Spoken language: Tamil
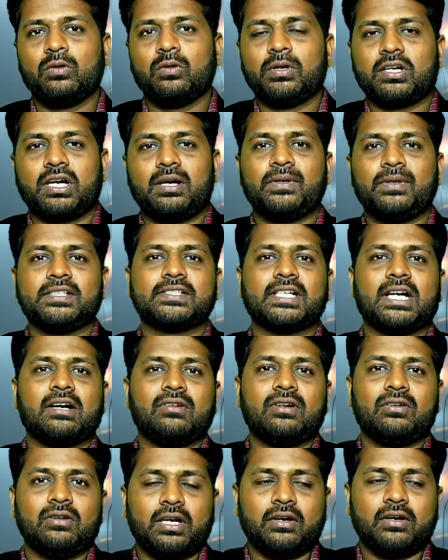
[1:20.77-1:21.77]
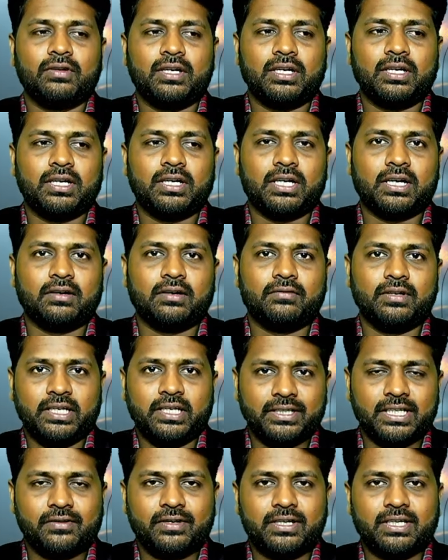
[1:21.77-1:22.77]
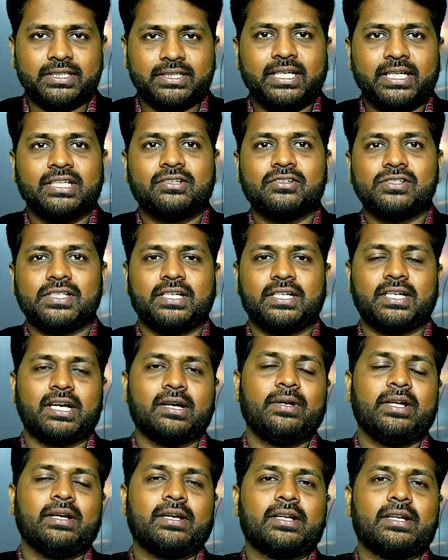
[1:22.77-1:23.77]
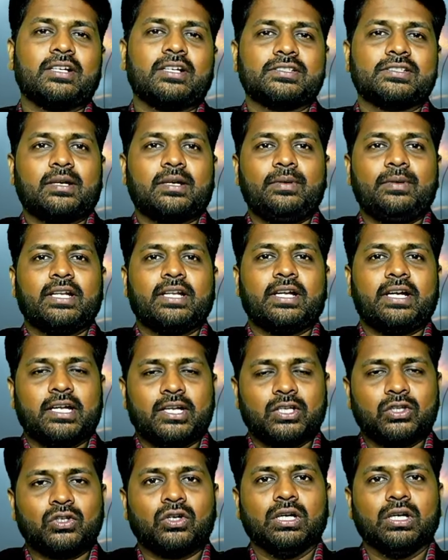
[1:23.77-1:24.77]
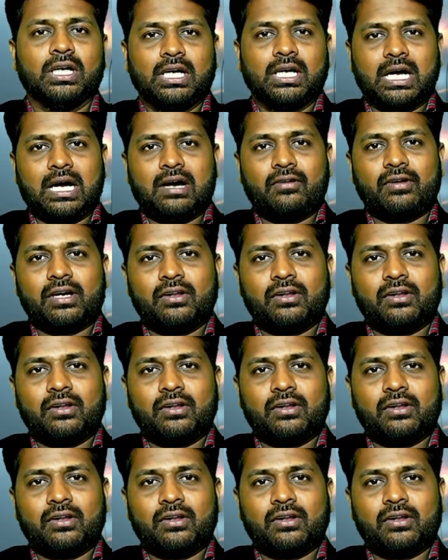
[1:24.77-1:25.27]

ரொம்ப காம்ப்ளெக்ஸாக அவர்கள் அவர் அவர்களை வந்து அவர்கள் தடுத்து வச்சிருக்கிறாங்க அப்படி கிராஸர் அப்படின்னா என்ன அர்த்தம்